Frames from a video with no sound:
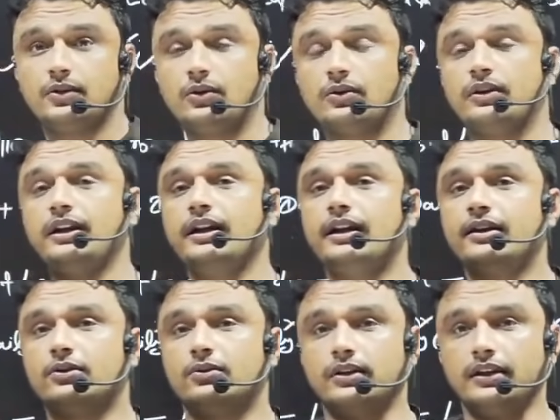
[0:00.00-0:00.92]
और री
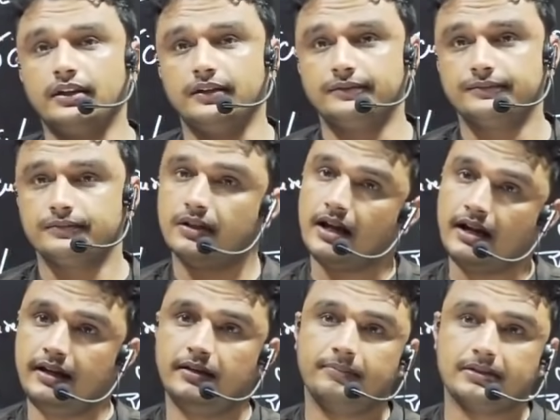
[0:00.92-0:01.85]
एड होगी
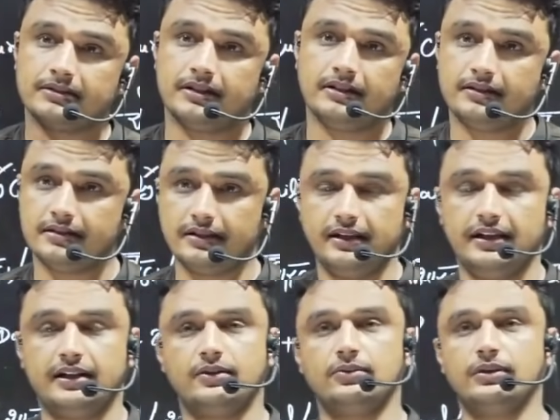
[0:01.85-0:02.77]
90 परसेंट
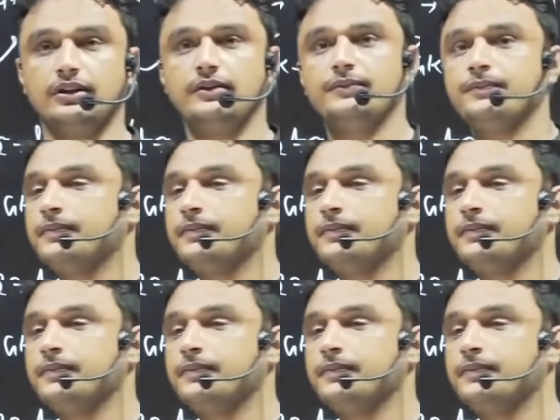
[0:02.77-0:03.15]
रीएड होगी